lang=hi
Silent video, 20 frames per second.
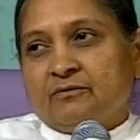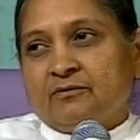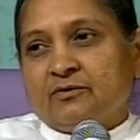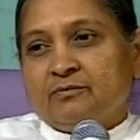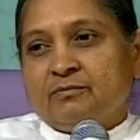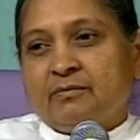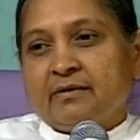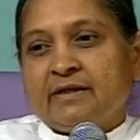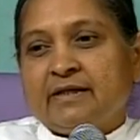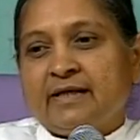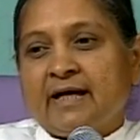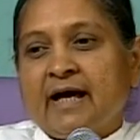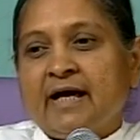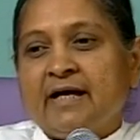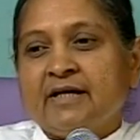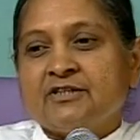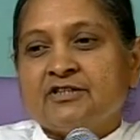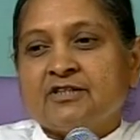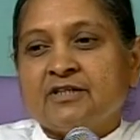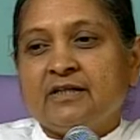उस पर क्या
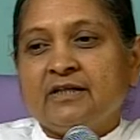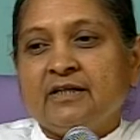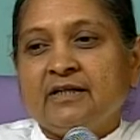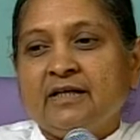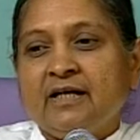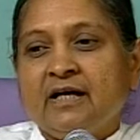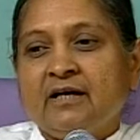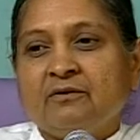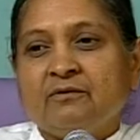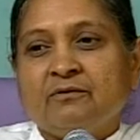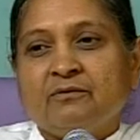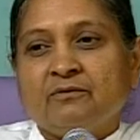एक्शन लेना